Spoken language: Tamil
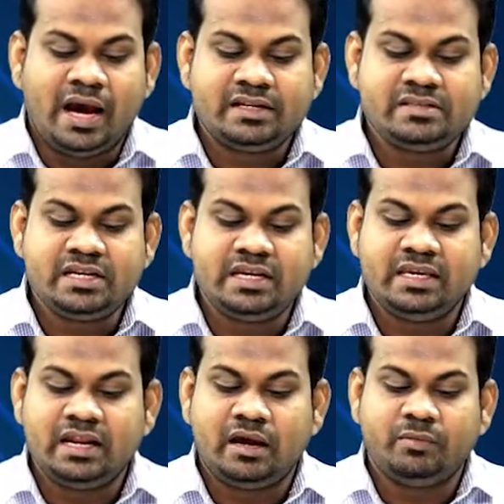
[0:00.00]
அரசின்
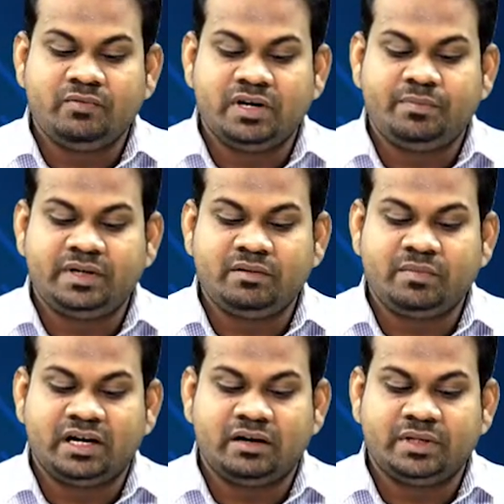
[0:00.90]
இயலாமை வழிபட்டு
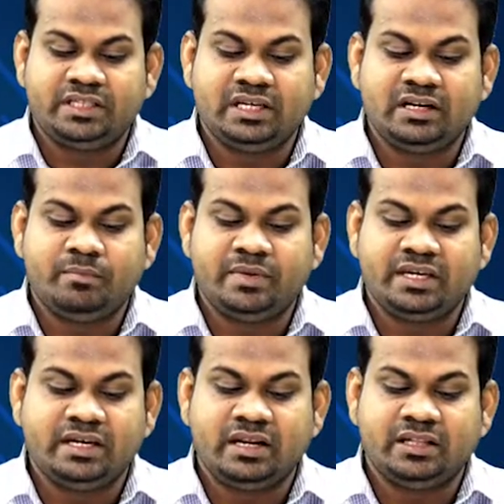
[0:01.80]
மக்கள் மத்தியில்
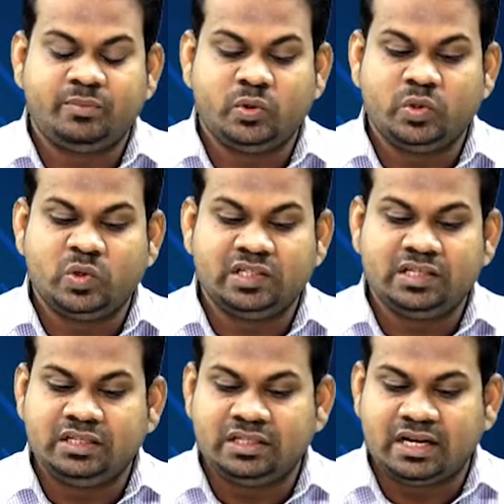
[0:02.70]
நம்பிக்கை இல்லாது
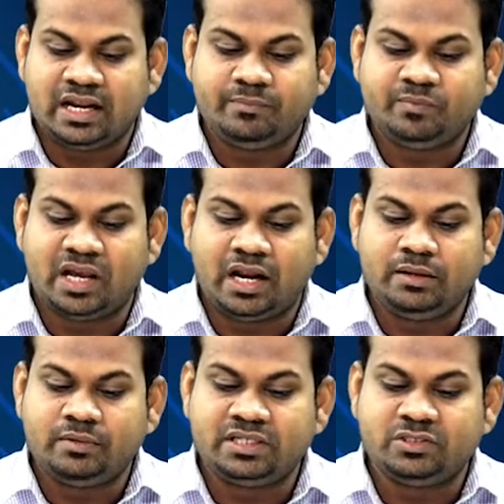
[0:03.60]
போயுள்ளது இதனால்
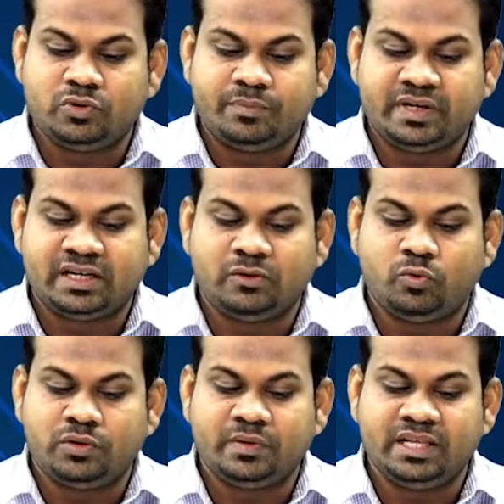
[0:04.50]
ஆளும் கட்சி உறுப்பினர்கள்
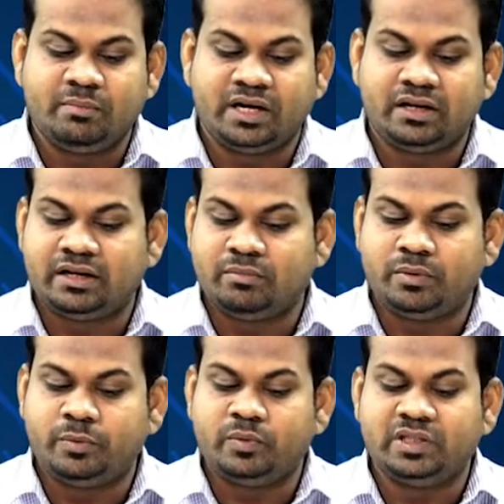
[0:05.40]
கூறுவதை மக்கள்
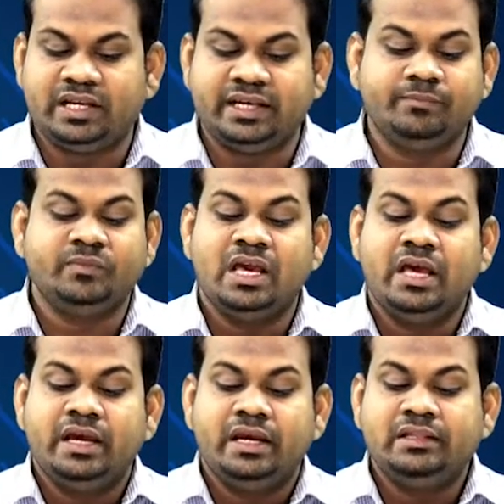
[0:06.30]
நம்ப போவதில்லை
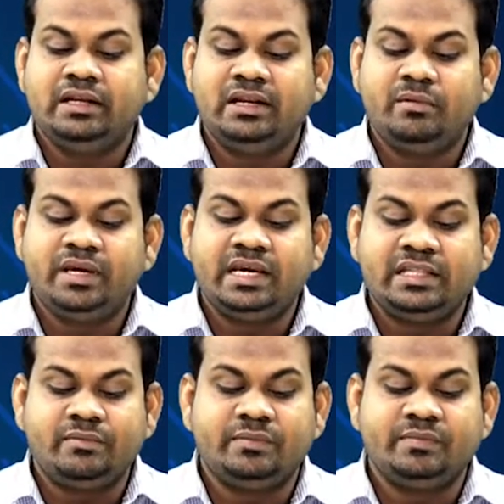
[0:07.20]
இந்த நிலைமை
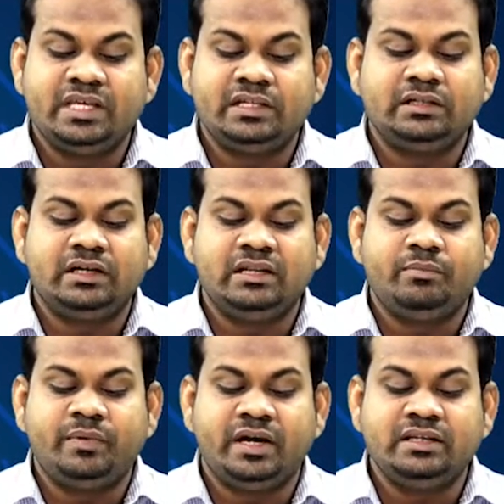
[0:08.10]
எதிர்வரும்
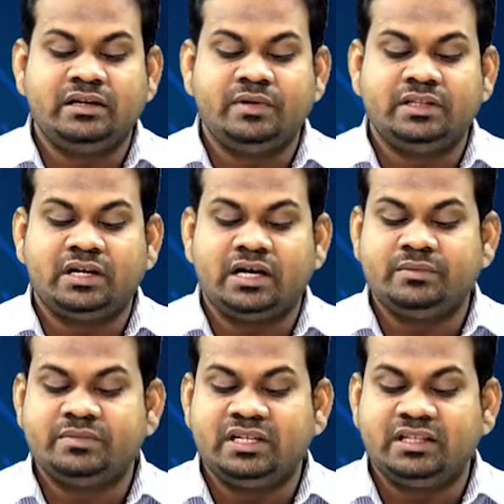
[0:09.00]
தேர்தல்களில் பாரியளவில்
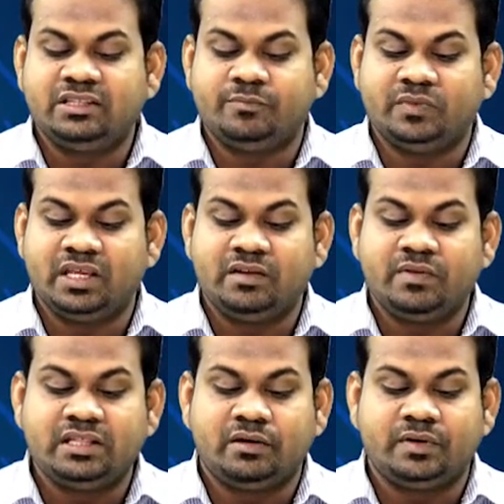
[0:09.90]
தாக்கம் செலுத்தும்
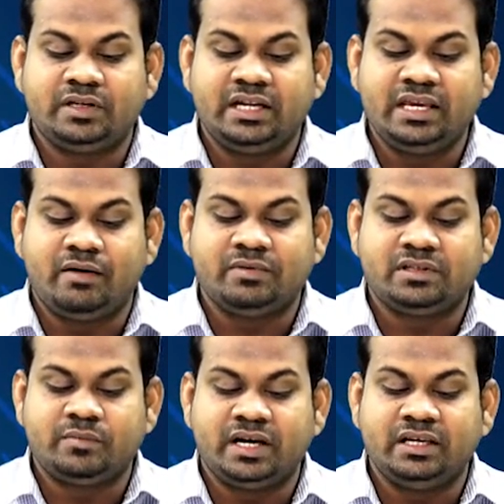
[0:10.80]
எனவே தவறுகளை
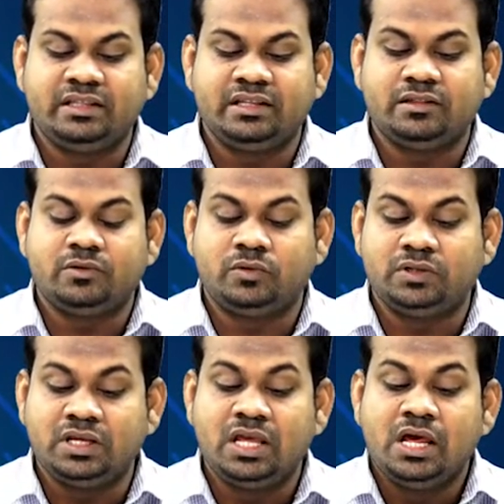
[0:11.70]
அவசரமாக திருத்திக் கொண்டு